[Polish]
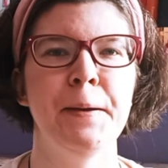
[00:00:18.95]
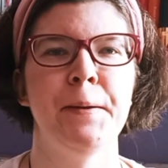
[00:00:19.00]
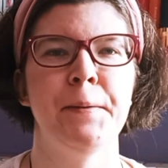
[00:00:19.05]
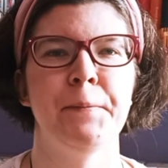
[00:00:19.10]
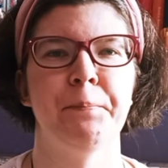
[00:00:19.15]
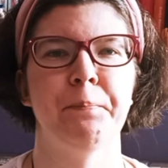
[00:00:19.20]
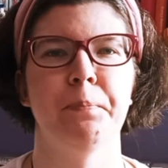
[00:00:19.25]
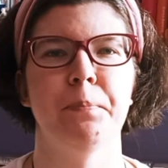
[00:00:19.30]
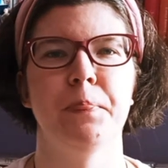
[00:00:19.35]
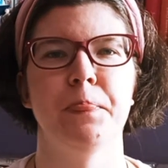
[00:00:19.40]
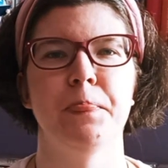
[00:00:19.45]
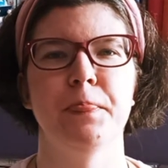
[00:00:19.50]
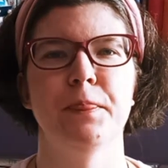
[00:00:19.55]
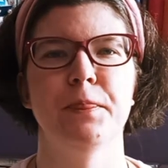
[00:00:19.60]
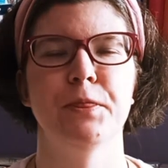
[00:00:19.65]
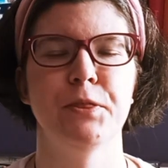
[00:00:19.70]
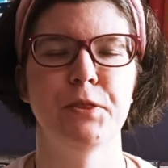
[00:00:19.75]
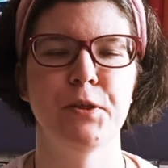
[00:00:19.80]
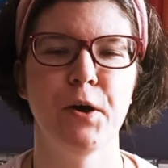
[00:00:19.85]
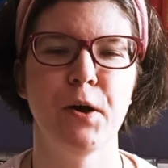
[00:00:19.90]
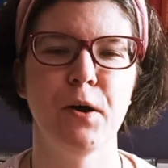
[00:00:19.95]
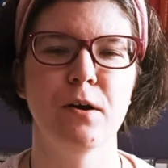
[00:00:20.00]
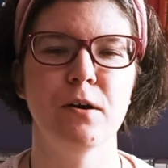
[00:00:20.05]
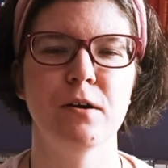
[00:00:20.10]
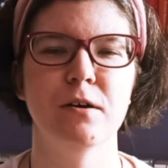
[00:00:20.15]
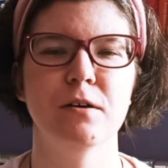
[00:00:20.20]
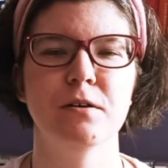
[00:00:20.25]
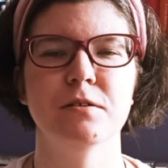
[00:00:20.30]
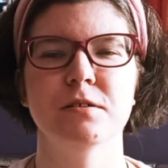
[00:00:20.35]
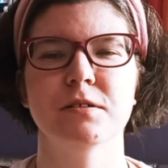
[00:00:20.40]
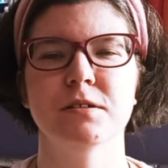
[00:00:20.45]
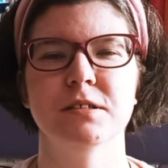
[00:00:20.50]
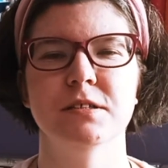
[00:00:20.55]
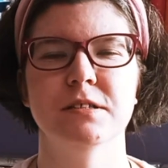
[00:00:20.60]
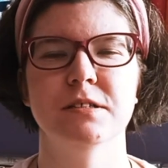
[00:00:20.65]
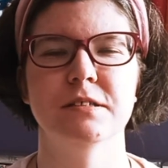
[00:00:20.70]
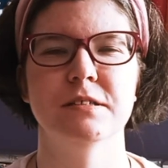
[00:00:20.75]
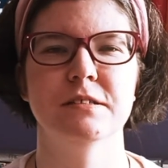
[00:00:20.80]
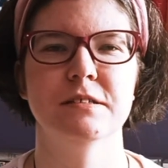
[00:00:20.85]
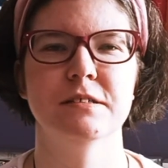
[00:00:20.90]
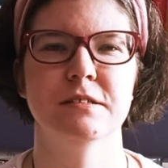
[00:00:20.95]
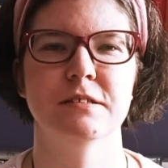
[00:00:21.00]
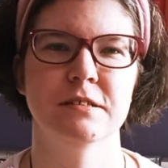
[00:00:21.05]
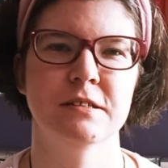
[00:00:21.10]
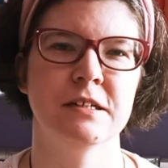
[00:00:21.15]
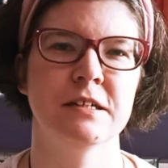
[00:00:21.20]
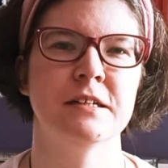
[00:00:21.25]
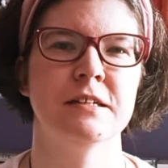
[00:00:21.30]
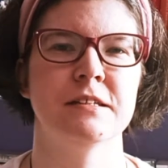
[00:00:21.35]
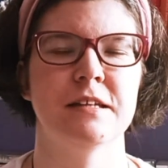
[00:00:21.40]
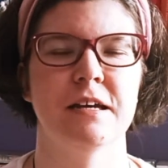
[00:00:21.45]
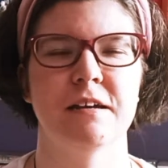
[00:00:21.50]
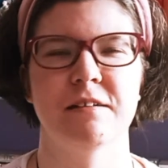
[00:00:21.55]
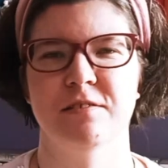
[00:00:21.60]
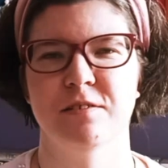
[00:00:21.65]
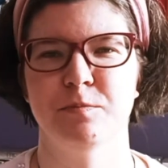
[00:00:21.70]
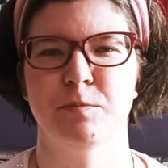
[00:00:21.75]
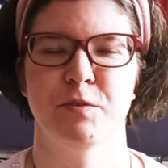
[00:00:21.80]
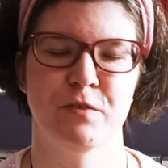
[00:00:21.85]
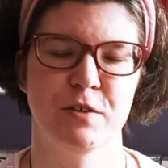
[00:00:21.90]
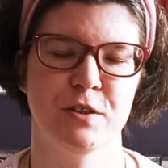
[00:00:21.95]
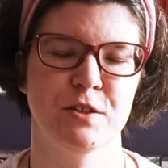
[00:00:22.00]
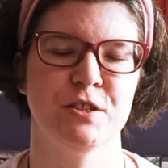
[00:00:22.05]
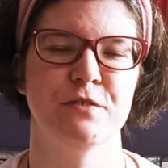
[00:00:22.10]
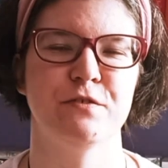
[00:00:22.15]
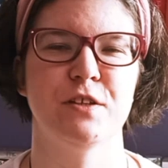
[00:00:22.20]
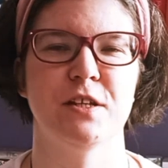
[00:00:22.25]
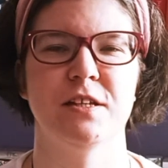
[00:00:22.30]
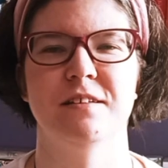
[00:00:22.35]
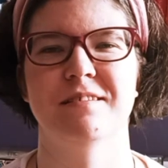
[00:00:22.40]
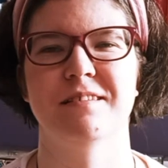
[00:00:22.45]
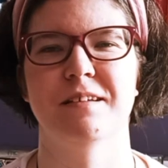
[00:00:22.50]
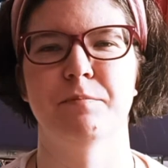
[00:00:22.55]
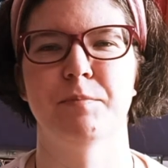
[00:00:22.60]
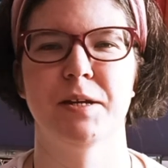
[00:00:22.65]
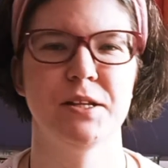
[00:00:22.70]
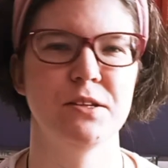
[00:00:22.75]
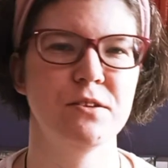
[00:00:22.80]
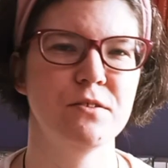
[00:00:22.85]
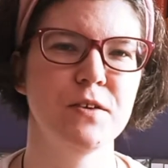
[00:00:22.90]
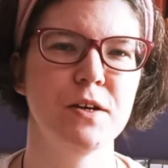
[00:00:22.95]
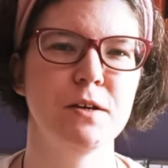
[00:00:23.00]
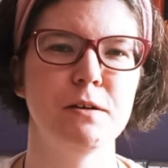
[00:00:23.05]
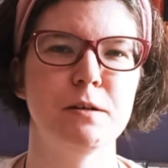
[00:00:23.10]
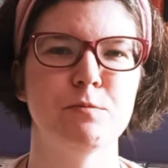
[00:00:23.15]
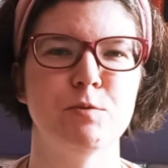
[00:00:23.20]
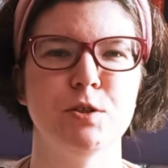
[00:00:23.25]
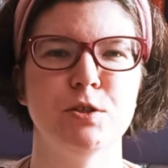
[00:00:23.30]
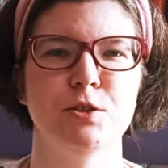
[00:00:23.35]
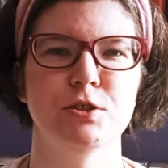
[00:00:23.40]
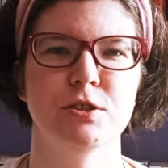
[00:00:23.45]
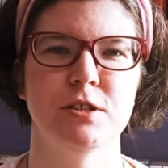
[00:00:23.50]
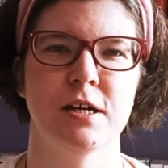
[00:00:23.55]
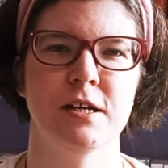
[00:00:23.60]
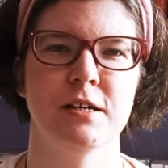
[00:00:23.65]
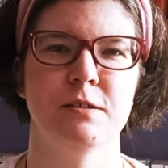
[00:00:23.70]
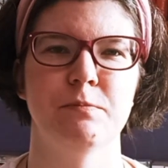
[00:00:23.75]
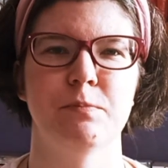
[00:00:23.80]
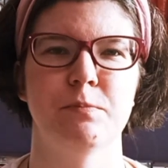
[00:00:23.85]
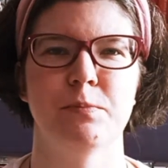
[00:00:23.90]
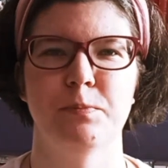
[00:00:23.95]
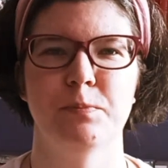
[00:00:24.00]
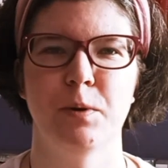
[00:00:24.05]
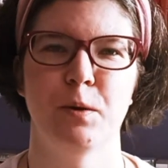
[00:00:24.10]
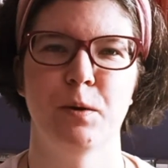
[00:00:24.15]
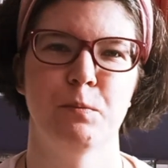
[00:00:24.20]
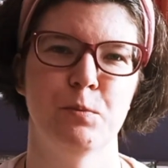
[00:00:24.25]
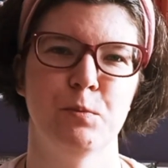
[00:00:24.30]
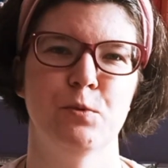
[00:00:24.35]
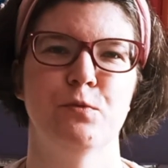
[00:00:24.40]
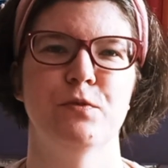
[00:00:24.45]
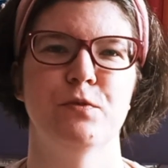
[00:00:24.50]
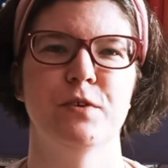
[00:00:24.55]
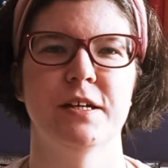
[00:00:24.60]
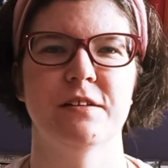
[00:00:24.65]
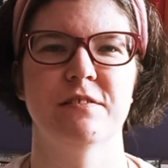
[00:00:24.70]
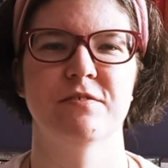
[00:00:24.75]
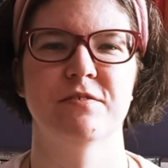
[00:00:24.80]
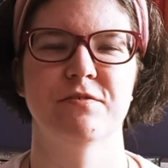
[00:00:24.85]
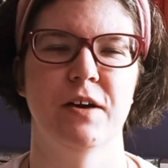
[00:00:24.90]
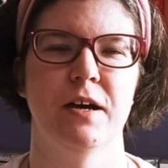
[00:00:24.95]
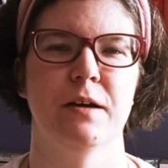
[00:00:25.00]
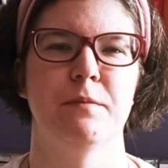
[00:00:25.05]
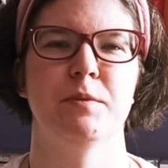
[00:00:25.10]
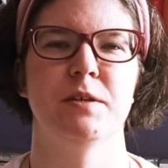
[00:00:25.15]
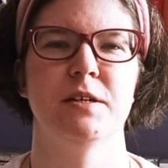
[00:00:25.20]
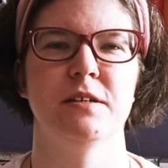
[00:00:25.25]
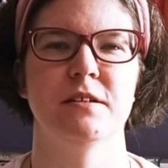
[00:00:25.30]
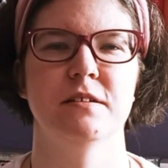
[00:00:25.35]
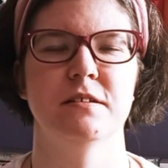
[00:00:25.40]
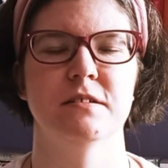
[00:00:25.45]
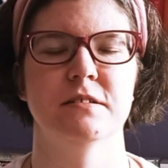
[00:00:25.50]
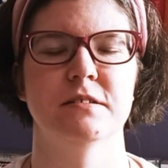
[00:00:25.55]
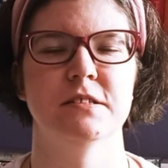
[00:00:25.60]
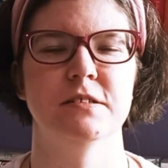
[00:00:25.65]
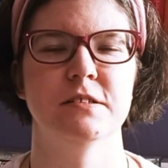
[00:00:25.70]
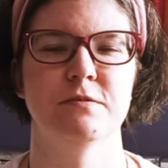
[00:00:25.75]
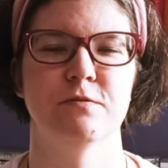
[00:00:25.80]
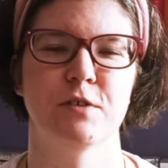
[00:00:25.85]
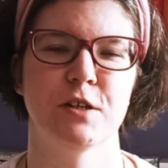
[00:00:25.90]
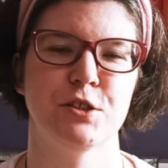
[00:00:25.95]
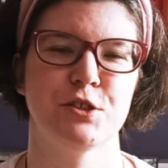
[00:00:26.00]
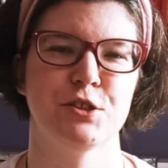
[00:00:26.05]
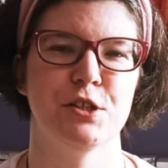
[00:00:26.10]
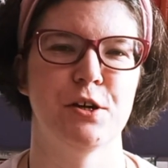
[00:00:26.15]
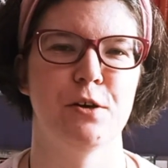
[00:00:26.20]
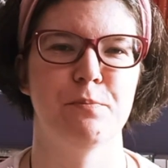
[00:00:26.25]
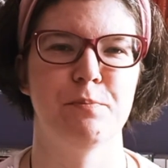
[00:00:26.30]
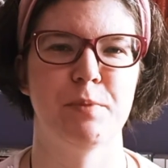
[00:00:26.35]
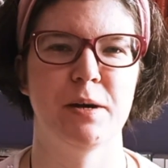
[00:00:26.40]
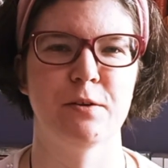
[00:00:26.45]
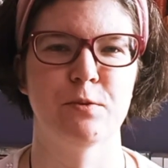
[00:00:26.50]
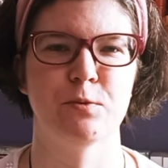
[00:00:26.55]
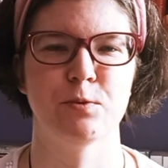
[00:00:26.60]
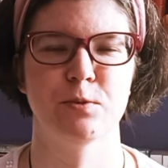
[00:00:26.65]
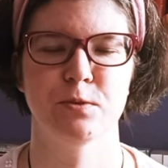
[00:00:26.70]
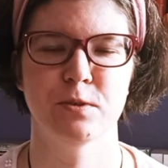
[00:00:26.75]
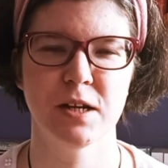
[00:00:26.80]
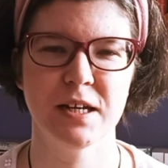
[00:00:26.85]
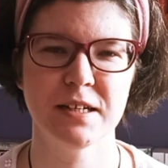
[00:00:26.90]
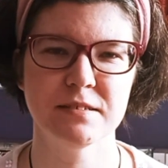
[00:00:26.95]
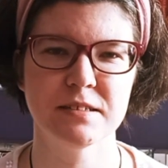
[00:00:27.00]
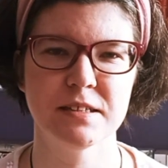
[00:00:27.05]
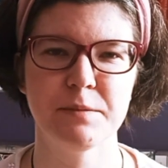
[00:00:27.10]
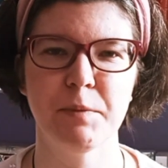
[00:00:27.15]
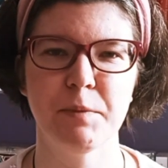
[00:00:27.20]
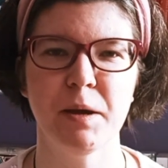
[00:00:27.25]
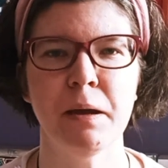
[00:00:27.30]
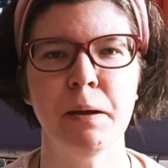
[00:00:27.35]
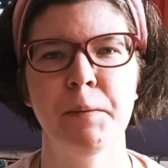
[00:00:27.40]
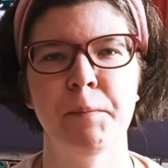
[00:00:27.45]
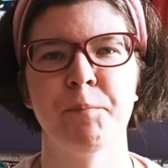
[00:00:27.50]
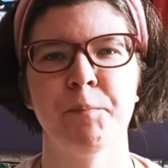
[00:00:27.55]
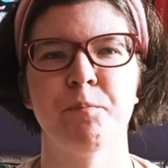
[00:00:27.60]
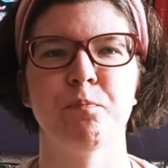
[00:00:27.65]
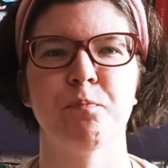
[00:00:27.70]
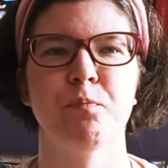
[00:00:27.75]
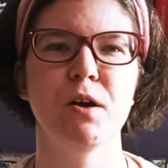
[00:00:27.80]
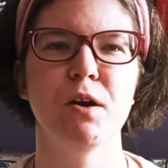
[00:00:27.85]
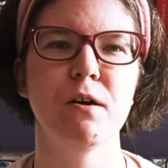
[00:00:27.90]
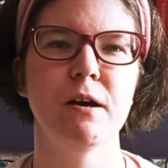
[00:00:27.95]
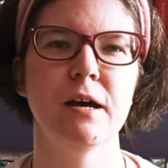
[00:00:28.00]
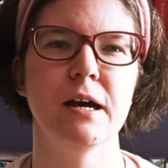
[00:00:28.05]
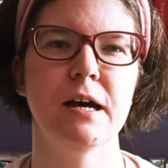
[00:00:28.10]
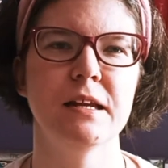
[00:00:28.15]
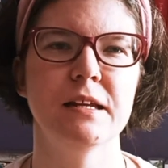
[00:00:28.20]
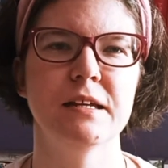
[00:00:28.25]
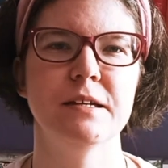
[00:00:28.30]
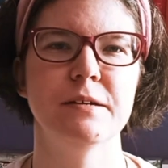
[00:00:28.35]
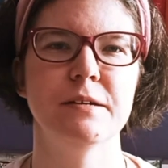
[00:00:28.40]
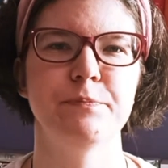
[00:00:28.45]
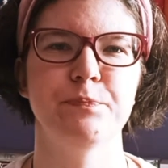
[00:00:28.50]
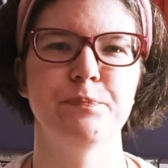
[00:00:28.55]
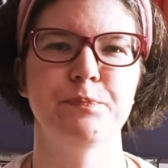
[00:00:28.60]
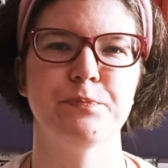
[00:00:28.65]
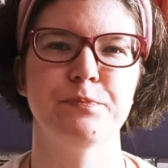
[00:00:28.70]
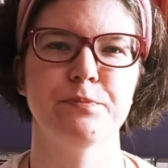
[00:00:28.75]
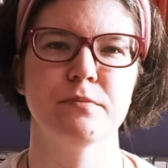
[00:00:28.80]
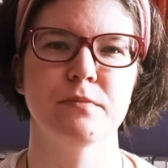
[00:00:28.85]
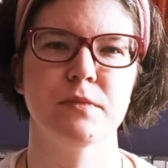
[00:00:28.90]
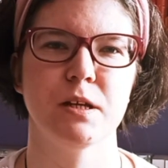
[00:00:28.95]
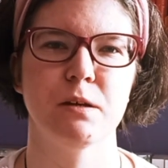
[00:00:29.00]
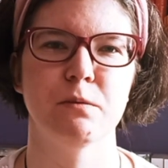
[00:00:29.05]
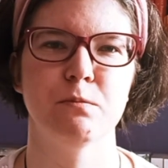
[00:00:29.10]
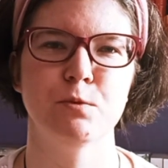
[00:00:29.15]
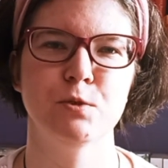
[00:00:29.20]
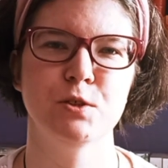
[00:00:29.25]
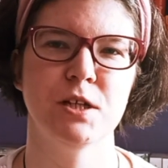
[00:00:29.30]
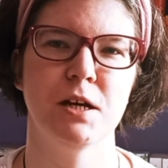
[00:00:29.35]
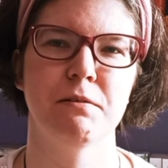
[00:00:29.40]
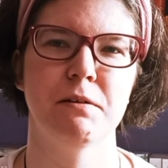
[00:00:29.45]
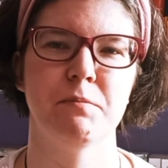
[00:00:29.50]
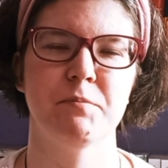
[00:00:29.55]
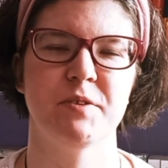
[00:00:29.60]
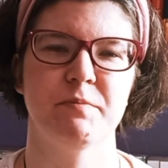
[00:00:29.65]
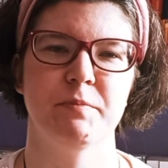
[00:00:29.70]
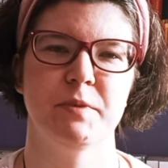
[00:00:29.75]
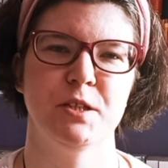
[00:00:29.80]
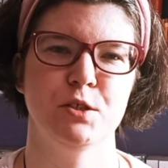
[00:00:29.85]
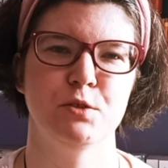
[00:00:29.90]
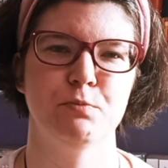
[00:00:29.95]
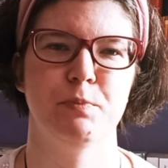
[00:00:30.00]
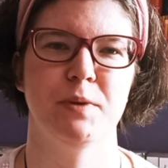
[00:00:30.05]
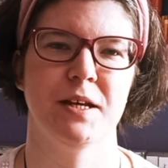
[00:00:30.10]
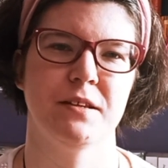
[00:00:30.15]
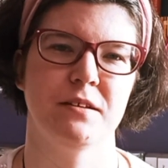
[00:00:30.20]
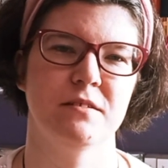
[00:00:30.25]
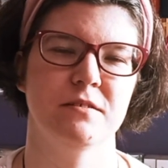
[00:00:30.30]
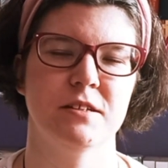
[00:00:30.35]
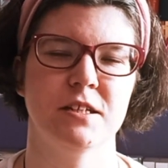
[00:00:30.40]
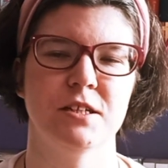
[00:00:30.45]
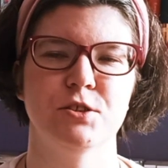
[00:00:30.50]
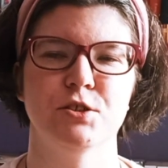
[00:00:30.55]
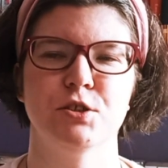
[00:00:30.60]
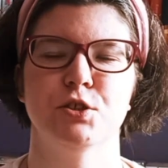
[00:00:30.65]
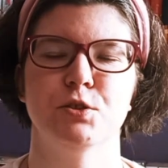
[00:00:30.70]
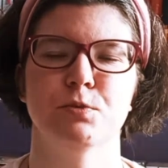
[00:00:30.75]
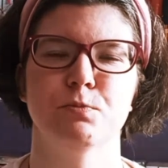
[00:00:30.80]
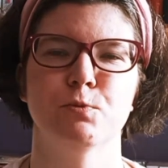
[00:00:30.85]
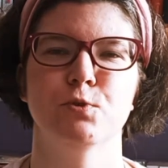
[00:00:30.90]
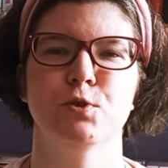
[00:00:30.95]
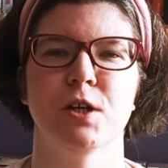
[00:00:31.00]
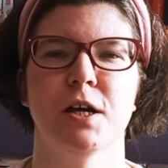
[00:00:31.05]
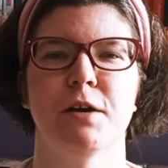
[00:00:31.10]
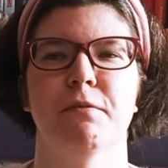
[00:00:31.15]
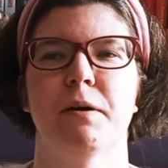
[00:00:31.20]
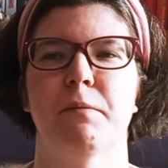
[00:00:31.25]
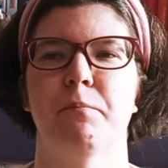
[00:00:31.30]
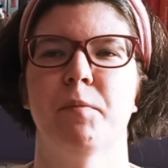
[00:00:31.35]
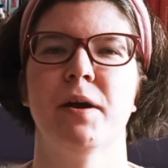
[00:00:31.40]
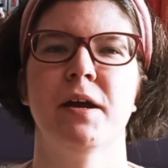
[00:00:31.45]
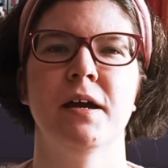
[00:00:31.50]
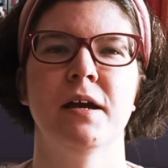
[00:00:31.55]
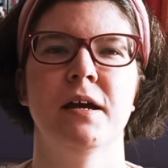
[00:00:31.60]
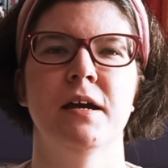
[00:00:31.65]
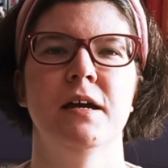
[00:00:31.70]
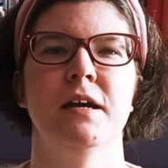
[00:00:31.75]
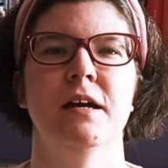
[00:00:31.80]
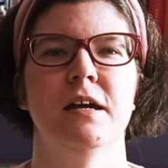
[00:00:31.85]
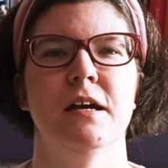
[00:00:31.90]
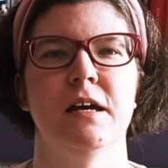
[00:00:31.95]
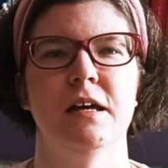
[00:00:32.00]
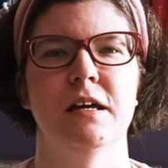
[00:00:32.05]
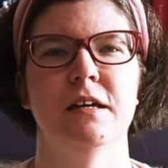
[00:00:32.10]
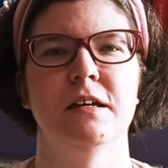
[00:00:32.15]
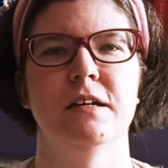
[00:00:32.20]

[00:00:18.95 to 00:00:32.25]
mm, to e, tak sobie właśnie wtedy zaplanowałam, że dzisiaj pomówię z Wami właśnie o Parku Jurajskim no, ale mm, musiałam zmienić plany. Znaczy, czy musiałam? E,